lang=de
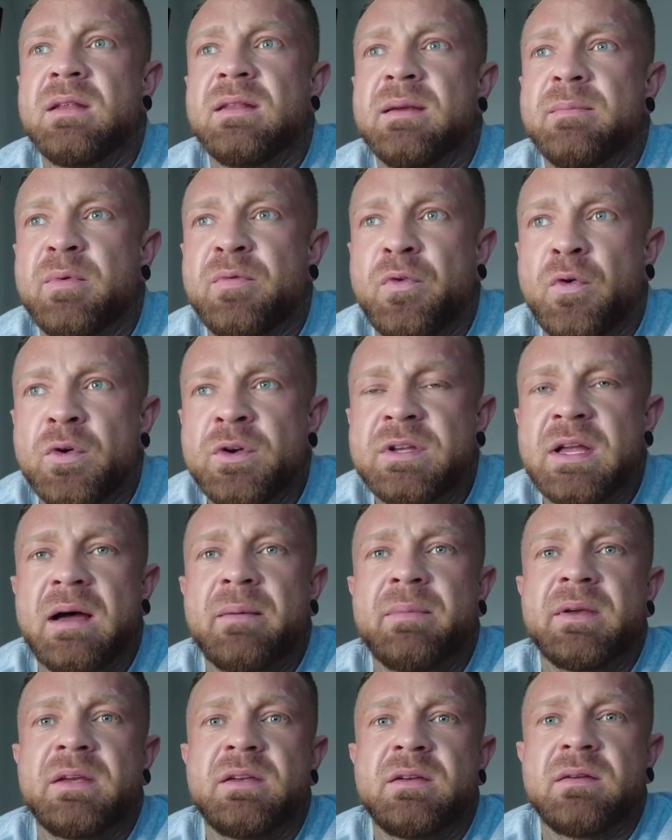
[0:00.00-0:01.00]
Den Befund
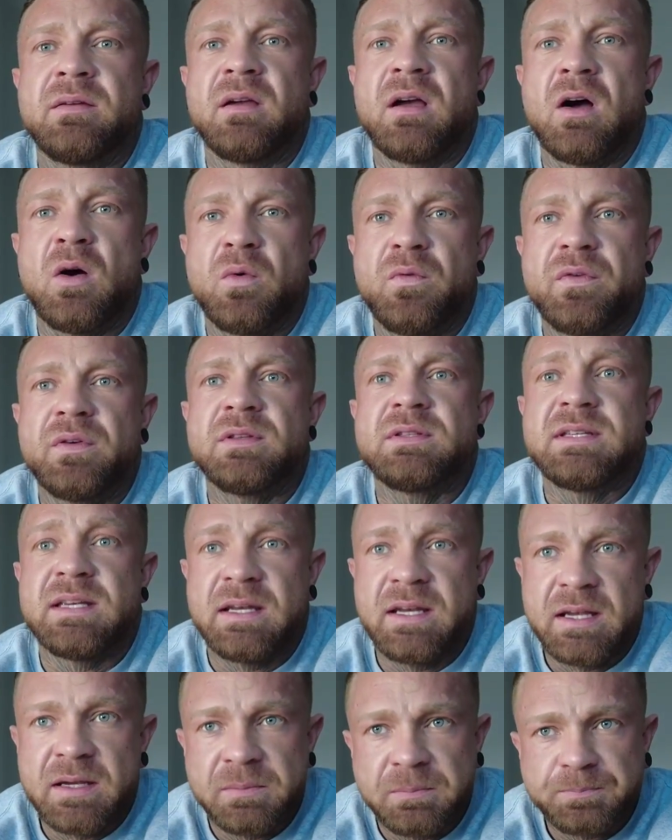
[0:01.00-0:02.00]
habe ich auf
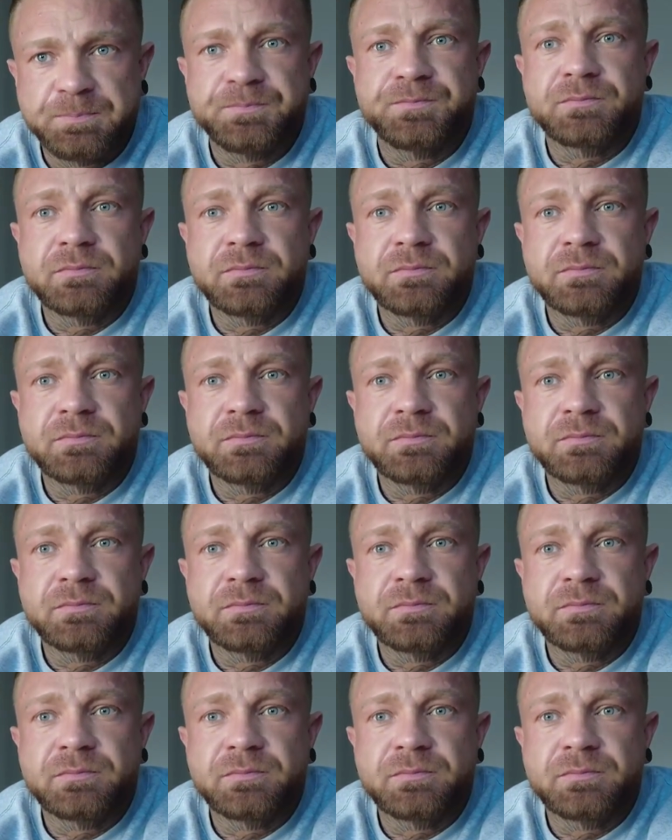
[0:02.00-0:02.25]
CD.